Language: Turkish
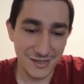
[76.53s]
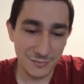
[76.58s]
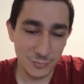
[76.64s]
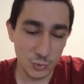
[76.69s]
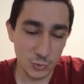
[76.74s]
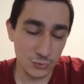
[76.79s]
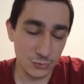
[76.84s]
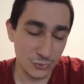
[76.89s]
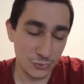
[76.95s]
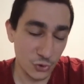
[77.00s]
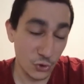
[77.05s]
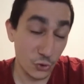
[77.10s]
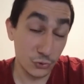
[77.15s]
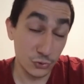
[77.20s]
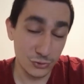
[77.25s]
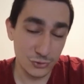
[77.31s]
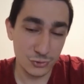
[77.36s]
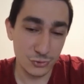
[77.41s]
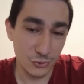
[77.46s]
bu
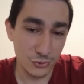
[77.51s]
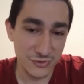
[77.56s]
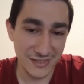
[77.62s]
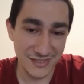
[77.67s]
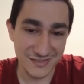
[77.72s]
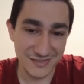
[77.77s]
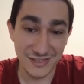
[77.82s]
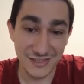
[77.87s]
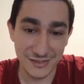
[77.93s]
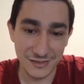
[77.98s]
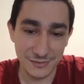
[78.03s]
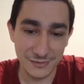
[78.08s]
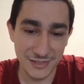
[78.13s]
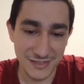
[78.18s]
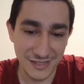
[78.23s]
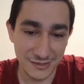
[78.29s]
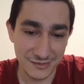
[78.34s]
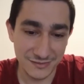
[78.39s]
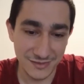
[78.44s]
gördüğünüz soru sayısını
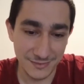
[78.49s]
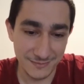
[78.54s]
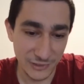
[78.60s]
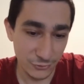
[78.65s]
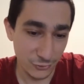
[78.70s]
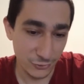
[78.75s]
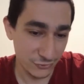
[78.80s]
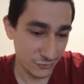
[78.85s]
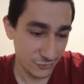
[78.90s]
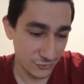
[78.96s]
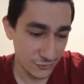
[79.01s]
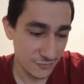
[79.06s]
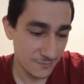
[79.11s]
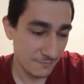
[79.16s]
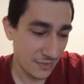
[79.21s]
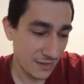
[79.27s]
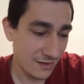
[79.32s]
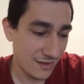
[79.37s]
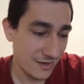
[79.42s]
inanılmaz arttırabiliyorsunuz.
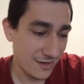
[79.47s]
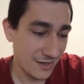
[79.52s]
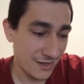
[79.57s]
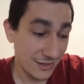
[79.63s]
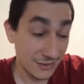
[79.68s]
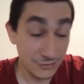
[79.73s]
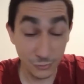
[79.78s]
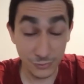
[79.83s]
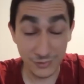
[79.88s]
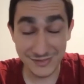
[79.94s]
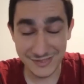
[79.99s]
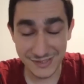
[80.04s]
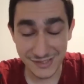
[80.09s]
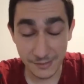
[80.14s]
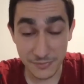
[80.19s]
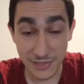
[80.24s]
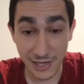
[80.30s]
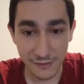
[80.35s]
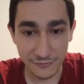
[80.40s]

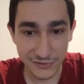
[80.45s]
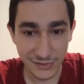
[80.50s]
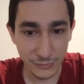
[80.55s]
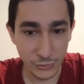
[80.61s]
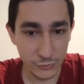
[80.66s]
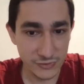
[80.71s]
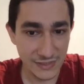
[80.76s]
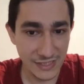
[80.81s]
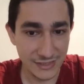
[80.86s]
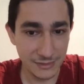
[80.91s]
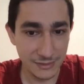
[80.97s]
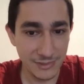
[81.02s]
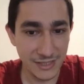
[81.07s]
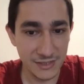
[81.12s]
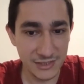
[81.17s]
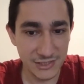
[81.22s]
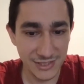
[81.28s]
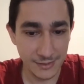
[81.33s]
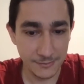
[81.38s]
Dolayısıyla bir haftam olsaydı
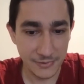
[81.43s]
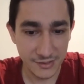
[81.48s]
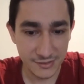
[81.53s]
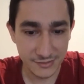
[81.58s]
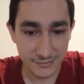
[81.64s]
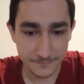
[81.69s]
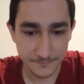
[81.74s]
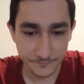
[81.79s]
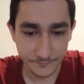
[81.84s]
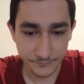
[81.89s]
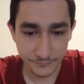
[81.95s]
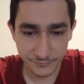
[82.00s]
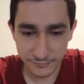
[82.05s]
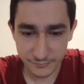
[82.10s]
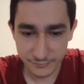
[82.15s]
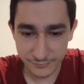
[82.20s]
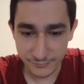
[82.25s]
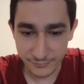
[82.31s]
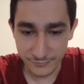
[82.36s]
ben şey yapardım.
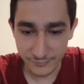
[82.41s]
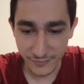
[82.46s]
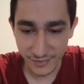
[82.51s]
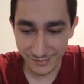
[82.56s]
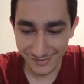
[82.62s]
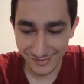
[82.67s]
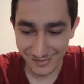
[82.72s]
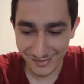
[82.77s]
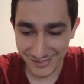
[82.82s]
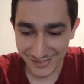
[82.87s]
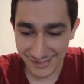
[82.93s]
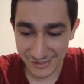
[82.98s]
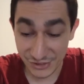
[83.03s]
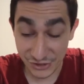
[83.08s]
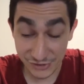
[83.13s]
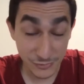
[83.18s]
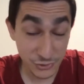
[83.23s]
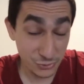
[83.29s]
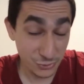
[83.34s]

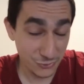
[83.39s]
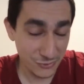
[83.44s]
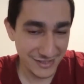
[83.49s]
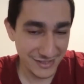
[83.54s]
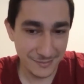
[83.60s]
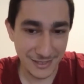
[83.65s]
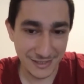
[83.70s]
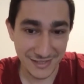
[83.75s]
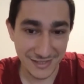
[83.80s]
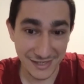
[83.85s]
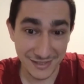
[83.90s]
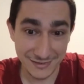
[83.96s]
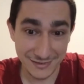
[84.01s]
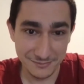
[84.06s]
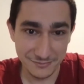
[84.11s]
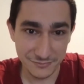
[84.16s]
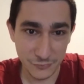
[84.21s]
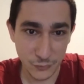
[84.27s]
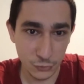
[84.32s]
Çıkmış sorulara
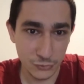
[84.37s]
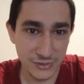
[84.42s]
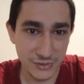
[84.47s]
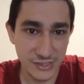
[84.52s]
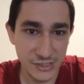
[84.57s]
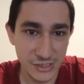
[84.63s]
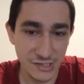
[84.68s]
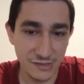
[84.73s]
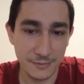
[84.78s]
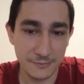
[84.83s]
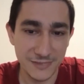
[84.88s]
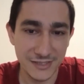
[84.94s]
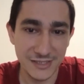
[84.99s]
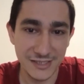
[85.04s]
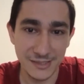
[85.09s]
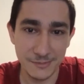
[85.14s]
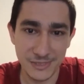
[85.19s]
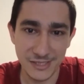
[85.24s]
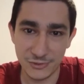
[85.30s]
bakardım. Onları
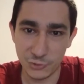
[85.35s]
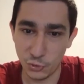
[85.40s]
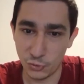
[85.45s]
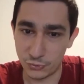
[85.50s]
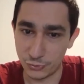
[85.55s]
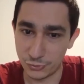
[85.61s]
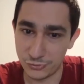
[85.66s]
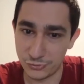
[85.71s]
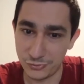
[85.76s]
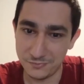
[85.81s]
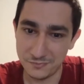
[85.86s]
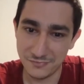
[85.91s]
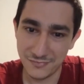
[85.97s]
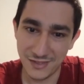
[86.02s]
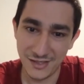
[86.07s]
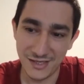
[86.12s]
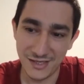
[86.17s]
cevaplarıyla birlikte okurdum